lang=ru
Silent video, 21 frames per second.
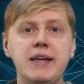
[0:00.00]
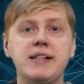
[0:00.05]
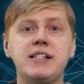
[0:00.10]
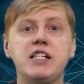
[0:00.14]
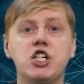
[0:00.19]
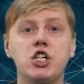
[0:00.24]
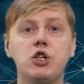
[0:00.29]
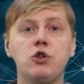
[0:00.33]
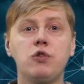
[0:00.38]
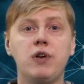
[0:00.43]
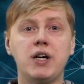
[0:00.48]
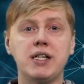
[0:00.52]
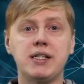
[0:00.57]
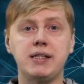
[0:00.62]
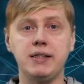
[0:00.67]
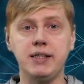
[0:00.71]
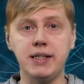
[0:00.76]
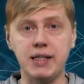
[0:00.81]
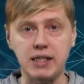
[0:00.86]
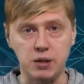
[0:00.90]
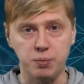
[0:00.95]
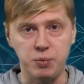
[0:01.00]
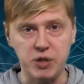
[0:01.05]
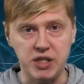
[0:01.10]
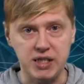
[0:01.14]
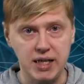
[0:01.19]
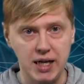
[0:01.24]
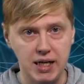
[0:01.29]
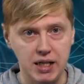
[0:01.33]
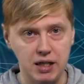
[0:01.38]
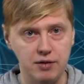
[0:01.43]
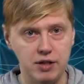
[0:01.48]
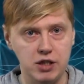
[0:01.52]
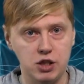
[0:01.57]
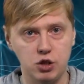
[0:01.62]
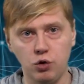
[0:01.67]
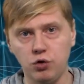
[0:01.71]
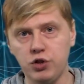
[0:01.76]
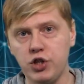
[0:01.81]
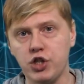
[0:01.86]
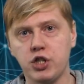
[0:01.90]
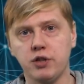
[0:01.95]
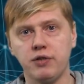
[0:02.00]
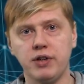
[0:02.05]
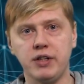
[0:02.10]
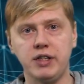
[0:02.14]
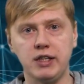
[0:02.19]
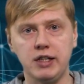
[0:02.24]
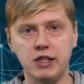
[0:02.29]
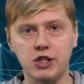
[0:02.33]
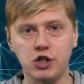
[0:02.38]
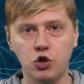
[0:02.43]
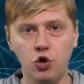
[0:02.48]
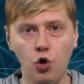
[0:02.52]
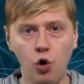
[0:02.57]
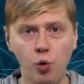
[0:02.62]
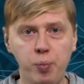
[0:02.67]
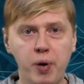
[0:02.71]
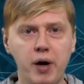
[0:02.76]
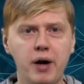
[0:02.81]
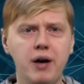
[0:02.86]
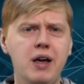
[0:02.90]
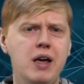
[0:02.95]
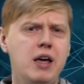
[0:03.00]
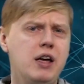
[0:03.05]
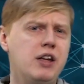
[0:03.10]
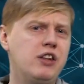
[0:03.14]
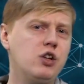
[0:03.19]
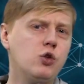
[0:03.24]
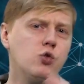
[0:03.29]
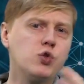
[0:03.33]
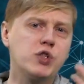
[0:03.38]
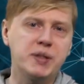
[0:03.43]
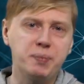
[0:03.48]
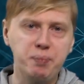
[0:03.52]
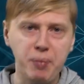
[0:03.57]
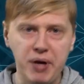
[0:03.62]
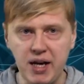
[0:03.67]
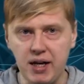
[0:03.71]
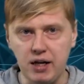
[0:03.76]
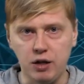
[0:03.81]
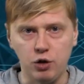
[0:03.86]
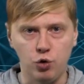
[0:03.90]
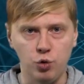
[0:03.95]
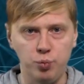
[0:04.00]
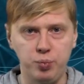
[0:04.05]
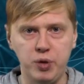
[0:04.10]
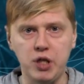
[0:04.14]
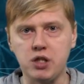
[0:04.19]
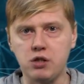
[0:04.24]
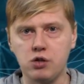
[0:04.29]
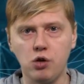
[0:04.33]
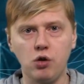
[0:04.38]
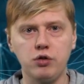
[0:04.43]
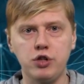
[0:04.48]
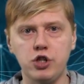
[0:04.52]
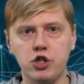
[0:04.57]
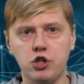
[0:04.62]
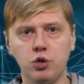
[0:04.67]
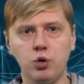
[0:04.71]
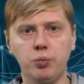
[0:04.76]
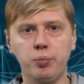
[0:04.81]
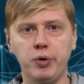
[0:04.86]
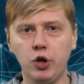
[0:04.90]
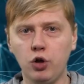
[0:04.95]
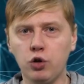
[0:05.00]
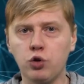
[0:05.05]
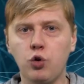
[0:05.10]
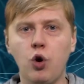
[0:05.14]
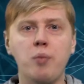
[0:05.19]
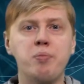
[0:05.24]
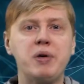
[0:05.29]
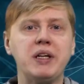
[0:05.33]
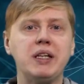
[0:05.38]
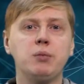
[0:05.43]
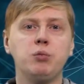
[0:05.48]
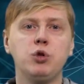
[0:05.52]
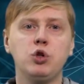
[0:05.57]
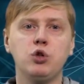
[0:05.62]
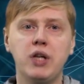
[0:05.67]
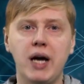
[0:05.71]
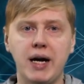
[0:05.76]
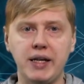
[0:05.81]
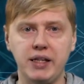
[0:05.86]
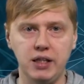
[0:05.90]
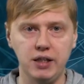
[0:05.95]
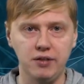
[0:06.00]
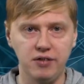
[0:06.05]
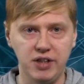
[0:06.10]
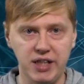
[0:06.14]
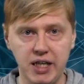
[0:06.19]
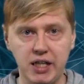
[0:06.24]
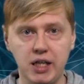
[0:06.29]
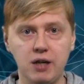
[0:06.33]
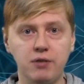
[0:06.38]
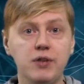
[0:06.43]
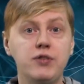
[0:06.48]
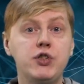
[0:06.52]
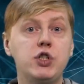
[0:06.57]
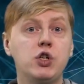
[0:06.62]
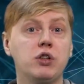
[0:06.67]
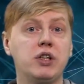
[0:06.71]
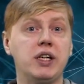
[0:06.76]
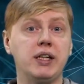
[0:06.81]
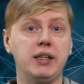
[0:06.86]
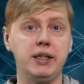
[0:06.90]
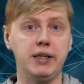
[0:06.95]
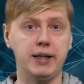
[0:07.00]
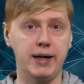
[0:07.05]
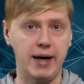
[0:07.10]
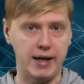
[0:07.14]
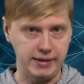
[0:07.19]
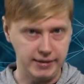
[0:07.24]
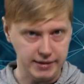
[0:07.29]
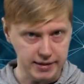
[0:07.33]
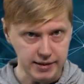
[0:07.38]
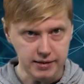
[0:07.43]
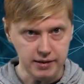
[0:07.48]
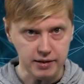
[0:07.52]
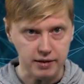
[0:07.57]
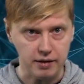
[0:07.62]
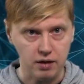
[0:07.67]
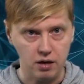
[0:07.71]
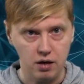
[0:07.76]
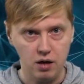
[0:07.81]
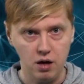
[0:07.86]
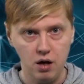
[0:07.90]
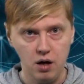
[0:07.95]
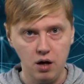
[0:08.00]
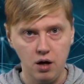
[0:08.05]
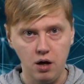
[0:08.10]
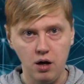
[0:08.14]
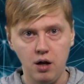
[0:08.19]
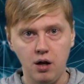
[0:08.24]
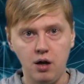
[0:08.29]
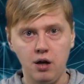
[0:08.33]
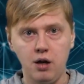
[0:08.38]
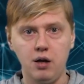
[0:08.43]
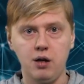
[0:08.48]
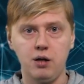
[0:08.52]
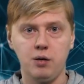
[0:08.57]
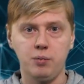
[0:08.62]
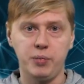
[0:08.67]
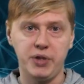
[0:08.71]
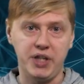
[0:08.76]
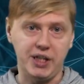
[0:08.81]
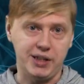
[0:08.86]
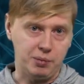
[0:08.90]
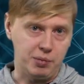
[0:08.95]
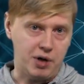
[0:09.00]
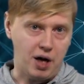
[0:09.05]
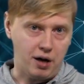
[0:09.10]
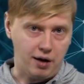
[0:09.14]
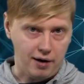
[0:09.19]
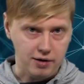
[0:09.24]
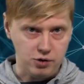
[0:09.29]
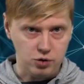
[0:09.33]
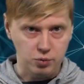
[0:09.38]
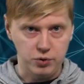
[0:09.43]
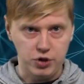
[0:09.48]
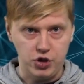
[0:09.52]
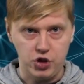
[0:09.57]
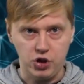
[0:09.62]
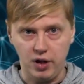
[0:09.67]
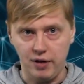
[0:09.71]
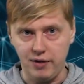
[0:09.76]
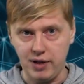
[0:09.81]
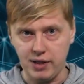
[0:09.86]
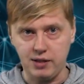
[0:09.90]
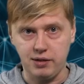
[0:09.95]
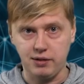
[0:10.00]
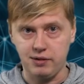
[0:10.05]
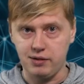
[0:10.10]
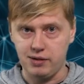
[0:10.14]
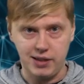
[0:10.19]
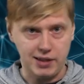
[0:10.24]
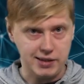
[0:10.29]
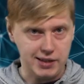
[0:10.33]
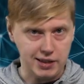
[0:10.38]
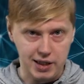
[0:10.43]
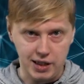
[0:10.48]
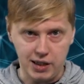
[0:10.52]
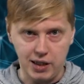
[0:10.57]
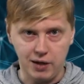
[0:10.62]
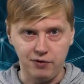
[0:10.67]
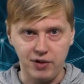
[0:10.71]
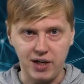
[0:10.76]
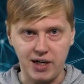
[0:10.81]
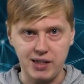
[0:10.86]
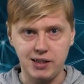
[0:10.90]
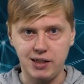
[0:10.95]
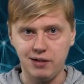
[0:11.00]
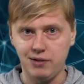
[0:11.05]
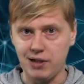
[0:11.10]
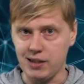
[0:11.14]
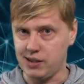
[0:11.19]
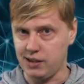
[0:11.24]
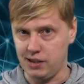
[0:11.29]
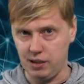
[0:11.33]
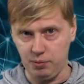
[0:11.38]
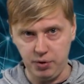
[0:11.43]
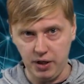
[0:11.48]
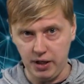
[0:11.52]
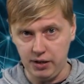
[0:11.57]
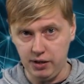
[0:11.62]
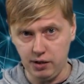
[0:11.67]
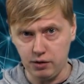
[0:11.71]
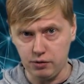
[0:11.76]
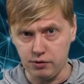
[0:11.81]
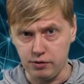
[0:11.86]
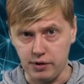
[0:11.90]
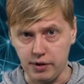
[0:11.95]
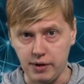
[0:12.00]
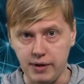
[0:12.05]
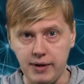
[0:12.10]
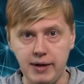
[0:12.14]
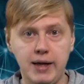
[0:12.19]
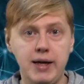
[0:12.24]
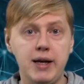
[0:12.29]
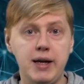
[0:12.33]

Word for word: Если же у вас нет специального солнечного телескопа, не успели купить солнечную пленку, а понаблюдать явление вы все-таки хотите, при этом как разумный человек со зрением вы расставаться не планируете,